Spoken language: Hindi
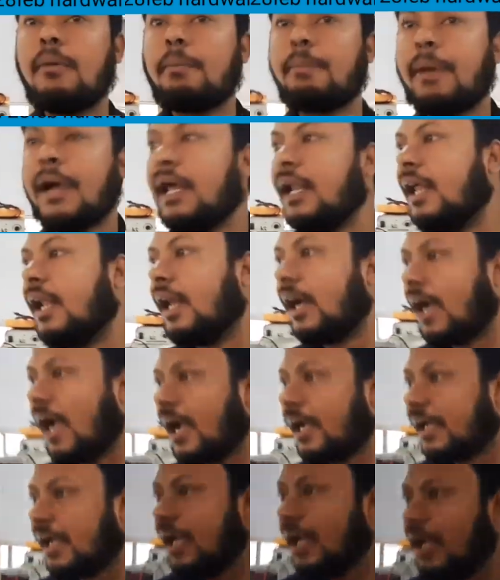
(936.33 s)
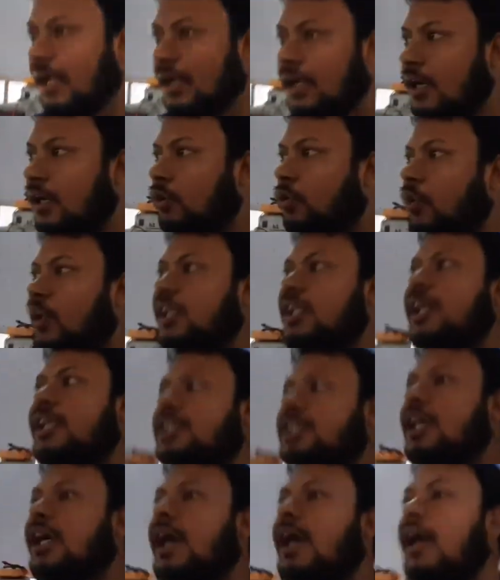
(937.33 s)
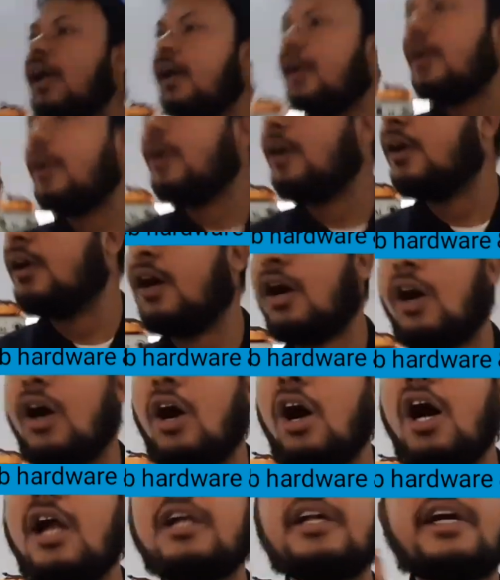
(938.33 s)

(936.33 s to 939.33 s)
पहले लगा के ट्विजर तो से ऑन